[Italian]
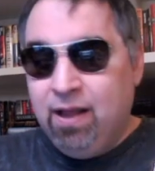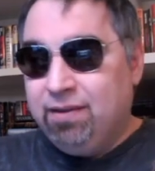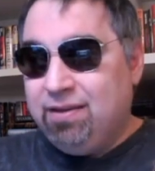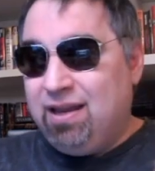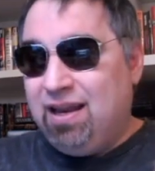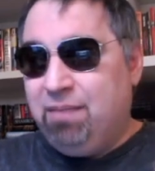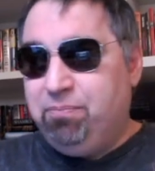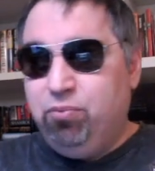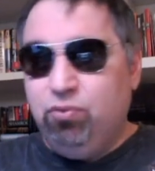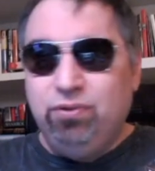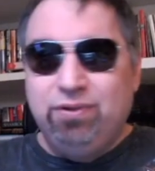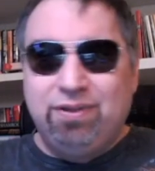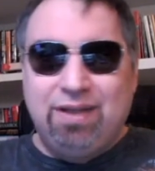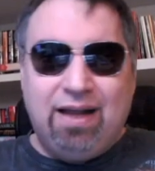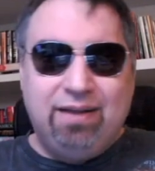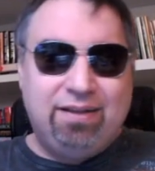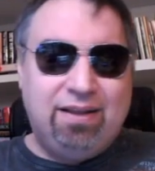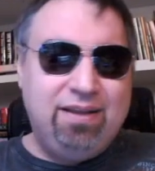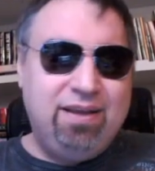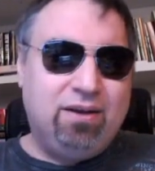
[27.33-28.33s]
Nella
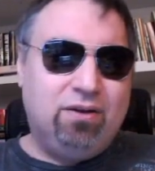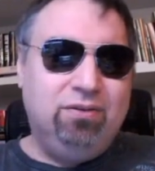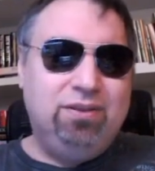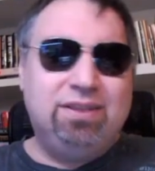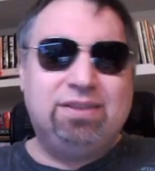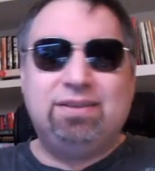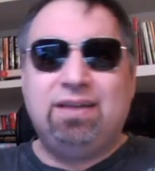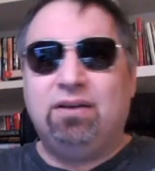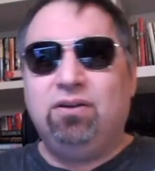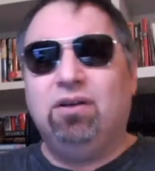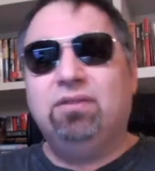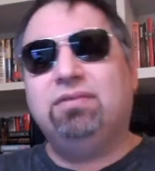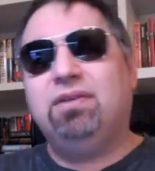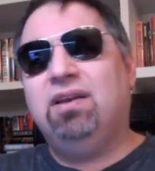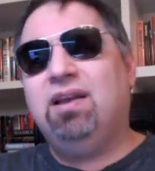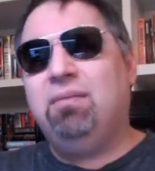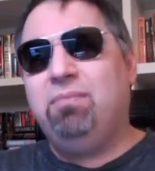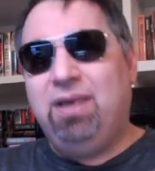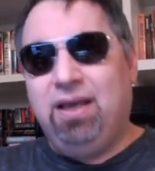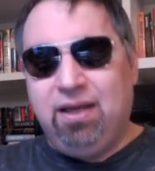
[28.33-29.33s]
puntata di Rodi stanotte
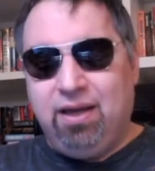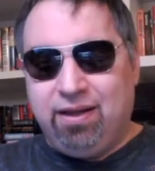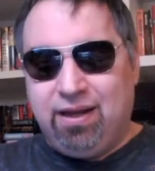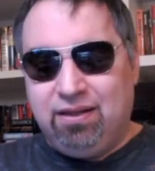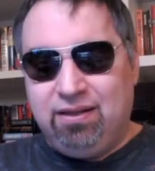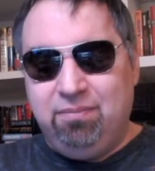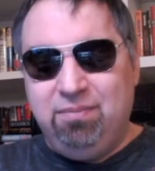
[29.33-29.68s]
in America,